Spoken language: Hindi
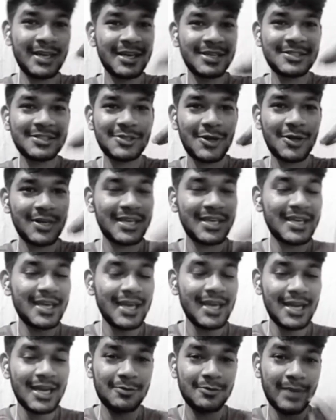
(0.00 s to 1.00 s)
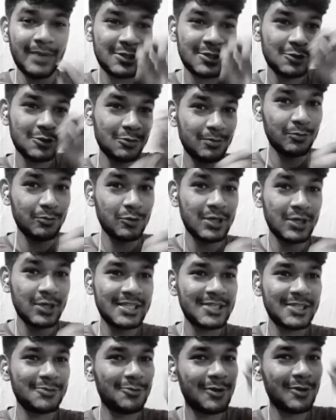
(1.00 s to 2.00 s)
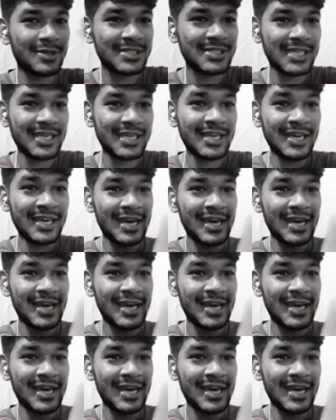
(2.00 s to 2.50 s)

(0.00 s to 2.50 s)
गन शॉट किए एंड भाई जो बुलेट थी वो गई